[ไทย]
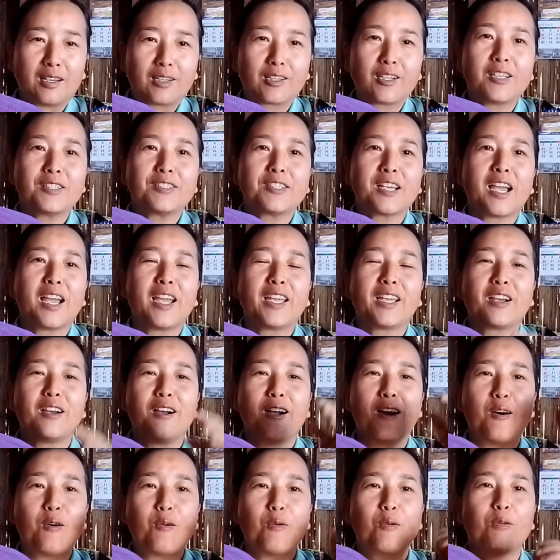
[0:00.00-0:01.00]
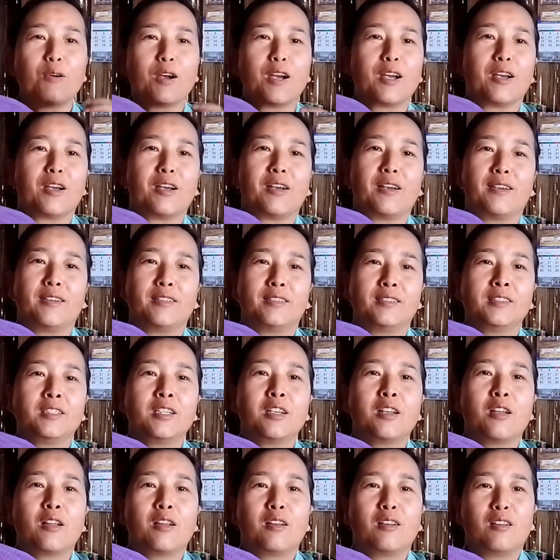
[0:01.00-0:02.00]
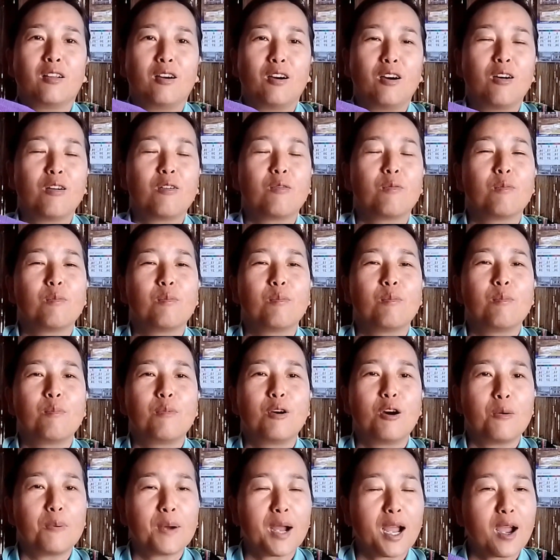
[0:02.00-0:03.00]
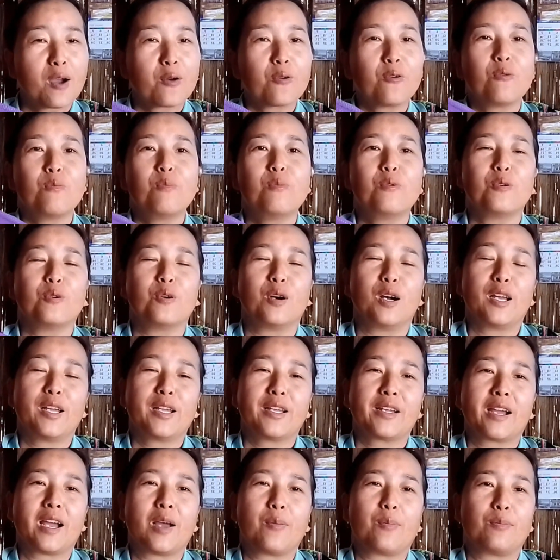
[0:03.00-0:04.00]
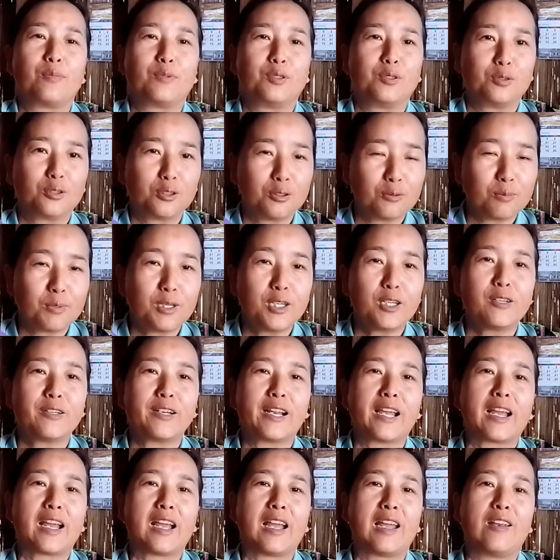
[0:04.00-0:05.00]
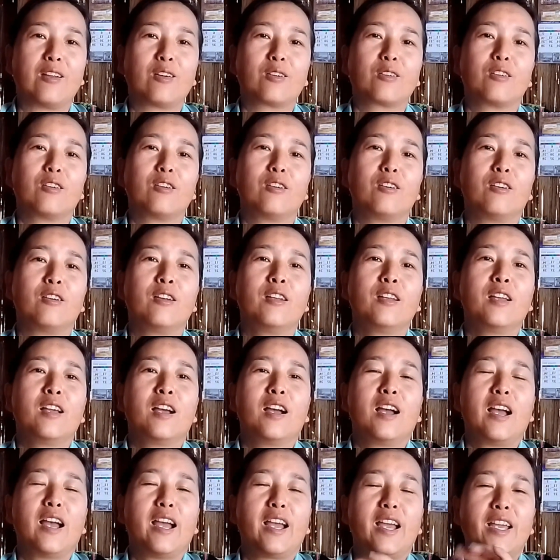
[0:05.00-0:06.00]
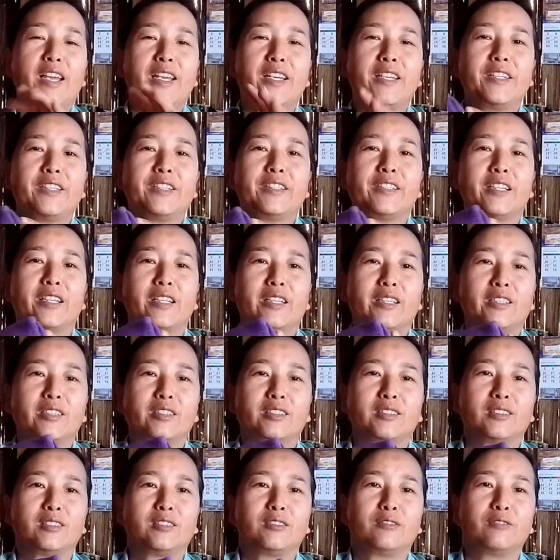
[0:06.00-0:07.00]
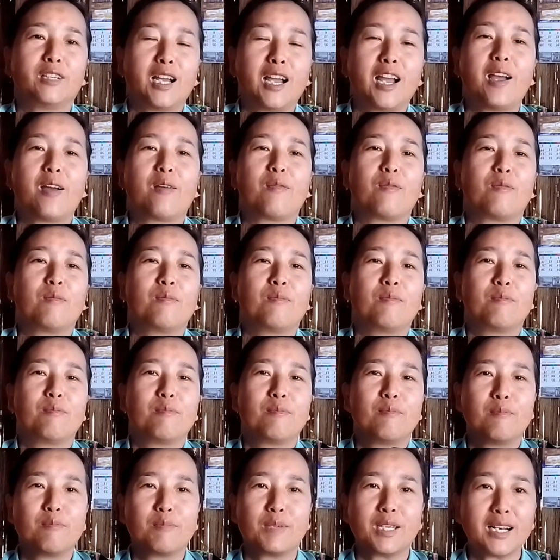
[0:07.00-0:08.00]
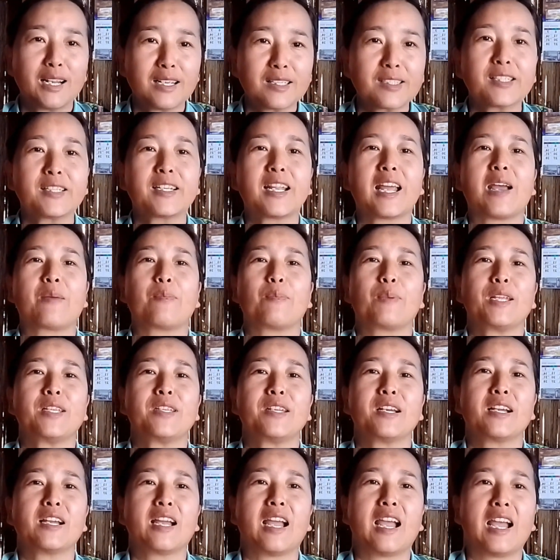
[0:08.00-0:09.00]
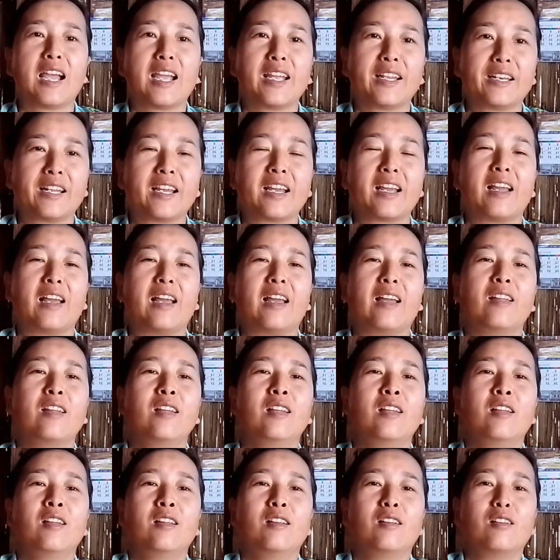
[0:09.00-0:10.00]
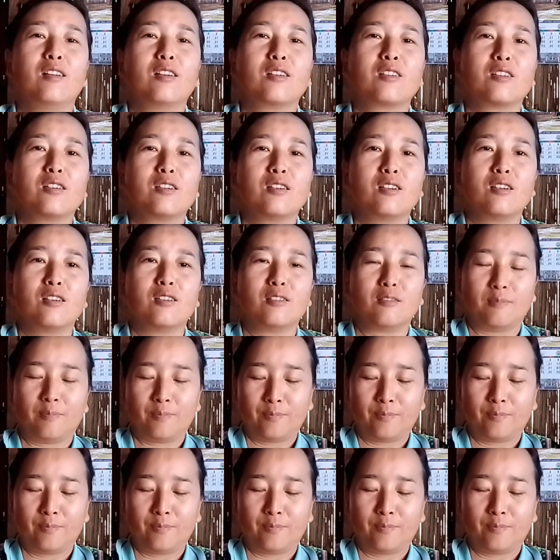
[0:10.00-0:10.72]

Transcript: แล้วก็จะให้เขาอาลองพ่อผ้าคลุมหัวให้กับยูทูบเบอร์นะคะแล้วก็ให้ว่ามีลักษณะเป็นยังไงนะคะ แล้วก็